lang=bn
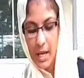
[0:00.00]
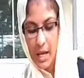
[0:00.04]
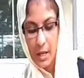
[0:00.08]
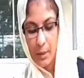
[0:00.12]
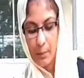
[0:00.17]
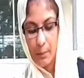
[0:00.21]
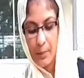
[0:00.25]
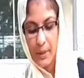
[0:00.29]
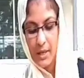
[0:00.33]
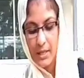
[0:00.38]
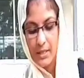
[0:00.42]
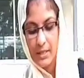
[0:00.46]
এক
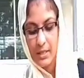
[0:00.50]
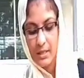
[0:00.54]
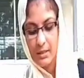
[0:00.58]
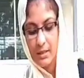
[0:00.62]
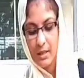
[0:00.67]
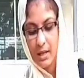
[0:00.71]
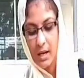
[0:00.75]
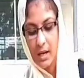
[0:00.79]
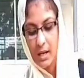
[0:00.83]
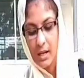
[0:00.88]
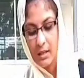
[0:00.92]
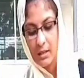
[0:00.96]
পাশে
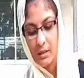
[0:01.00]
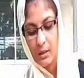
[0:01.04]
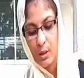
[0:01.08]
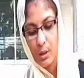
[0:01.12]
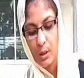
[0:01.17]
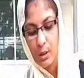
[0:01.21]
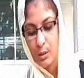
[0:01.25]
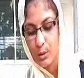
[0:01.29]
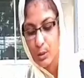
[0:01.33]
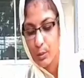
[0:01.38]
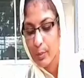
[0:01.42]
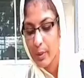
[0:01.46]
তার
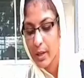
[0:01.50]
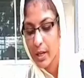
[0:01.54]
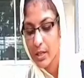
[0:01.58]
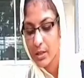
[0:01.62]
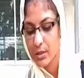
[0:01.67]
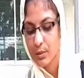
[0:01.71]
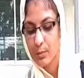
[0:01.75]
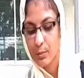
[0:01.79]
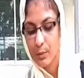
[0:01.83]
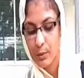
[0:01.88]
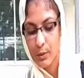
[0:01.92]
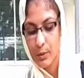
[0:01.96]
ঘন
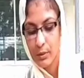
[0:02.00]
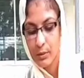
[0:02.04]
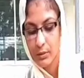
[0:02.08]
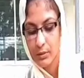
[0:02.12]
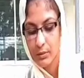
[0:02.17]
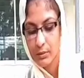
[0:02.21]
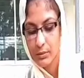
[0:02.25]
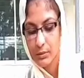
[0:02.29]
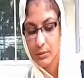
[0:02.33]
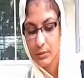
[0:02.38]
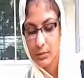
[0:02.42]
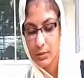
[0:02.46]
বাসবন
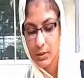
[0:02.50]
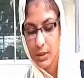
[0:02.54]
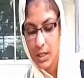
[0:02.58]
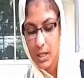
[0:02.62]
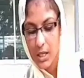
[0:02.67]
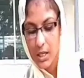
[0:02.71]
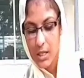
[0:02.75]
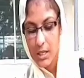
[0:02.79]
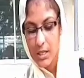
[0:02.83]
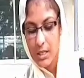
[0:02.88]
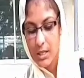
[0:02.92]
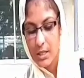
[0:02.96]

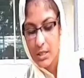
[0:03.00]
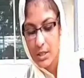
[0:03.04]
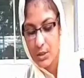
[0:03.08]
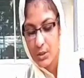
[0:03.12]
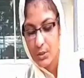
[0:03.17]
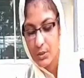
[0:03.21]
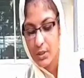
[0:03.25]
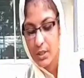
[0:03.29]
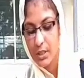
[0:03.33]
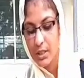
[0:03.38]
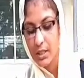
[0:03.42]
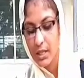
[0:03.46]

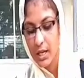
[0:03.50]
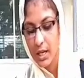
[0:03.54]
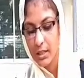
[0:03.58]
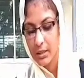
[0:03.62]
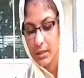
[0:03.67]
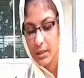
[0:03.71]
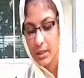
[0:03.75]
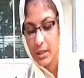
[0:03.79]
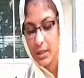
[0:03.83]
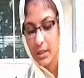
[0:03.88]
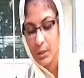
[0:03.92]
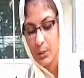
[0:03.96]
নিশুথি
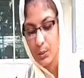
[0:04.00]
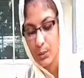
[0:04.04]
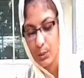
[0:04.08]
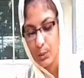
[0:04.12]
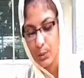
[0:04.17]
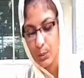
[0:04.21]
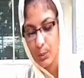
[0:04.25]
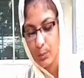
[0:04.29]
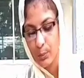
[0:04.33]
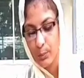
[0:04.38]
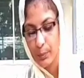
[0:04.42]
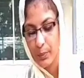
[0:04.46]
রাতে
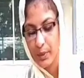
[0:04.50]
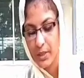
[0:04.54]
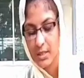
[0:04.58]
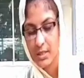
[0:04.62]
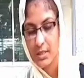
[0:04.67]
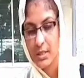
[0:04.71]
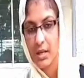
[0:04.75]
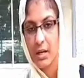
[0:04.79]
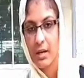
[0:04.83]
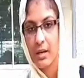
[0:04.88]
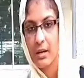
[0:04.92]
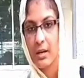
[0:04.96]
হুতুম
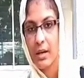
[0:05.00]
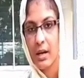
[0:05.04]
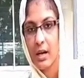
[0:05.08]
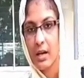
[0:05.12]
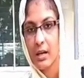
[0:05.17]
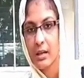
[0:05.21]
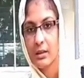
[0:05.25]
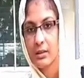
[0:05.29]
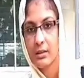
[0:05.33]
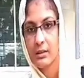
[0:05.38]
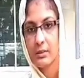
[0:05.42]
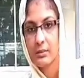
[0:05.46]
পেচার
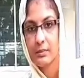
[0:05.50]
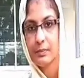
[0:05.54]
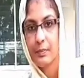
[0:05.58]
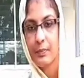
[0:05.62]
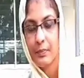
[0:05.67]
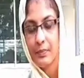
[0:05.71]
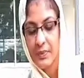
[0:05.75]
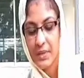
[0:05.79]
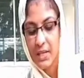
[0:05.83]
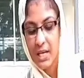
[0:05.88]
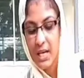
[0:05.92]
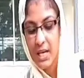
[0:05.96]
ডাক
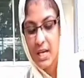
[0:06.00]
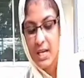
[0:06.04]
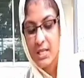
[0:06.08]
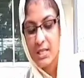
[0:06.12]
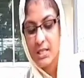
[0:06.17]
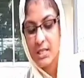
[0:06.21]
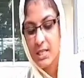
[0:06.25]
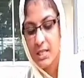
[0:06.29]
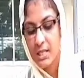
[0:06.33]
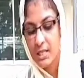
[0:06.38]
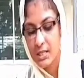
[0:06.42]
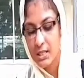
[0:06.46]

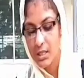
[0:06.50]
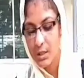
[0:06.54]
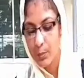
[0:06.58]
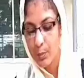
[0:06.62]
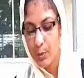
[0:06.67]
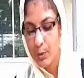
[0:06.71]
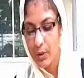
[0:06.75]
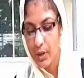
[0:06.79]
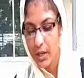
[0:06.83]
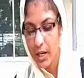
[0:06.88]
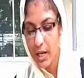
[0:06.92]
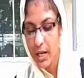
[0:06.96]
ঝিঝি
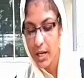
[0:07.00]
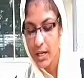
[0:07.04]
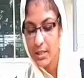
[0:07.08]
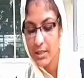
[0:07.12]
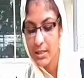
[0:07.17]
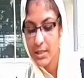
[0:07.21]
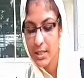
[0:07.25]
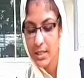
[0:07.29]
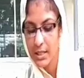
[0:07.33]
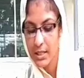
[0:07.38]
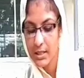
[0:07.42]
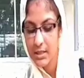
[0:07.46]
পোকার
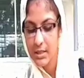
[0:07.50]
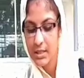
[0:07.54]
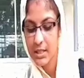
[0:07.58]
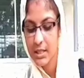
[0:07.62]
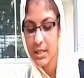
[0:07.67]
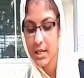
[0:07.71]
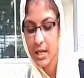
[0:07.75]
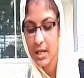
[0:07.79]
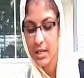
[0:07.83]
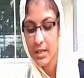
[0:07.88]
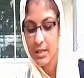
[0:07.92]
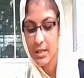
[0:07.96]

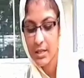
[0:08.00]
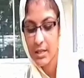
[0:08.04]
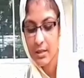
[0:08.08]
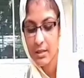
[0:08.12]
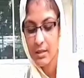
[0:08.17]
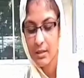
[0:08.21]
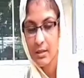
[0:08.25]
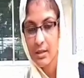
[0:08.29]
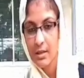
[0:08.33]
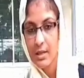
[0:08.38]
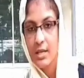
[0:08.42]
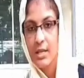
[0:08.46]
ঝিকঝিকানি
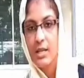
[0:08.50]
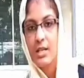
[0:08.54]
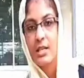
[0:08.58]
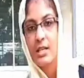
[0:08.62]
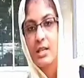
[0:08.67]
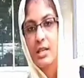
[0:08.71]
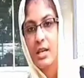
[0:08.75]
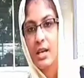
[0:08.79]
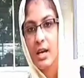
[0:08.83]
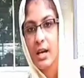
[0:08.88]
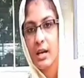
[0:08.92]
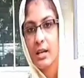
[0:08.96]

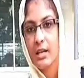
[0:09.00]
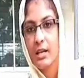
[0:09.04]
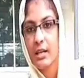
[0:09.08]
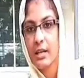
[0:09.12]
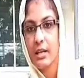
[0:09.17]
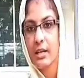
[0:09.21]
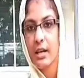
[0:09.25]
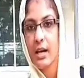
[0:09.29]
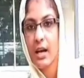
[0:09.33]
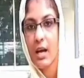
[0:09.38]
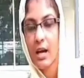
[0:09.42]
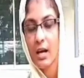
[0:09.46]

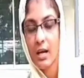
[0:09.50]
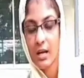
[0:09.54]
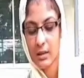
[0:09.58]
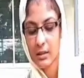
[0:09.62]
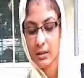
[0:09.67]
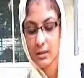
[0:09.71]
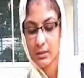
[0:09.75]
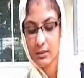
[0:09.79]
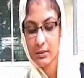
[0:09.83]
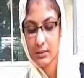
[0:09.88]
শেয়ালের হাত